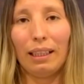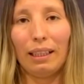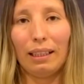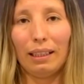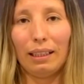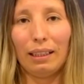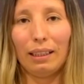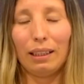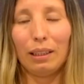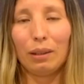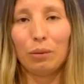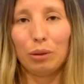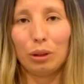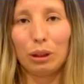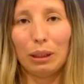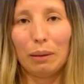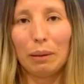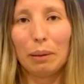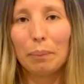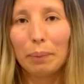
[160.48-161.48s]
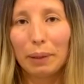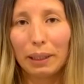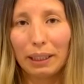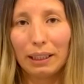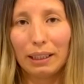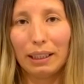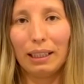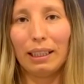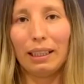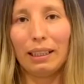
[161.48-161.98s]
eh, escuchaba
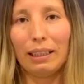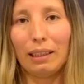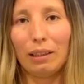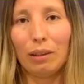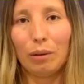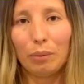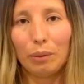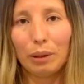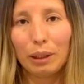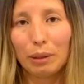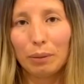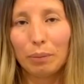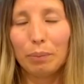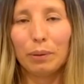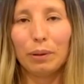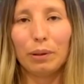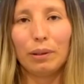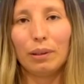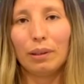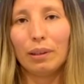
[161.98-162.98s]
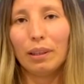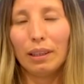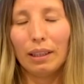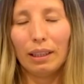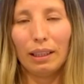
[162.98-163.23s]
prédica del obispo,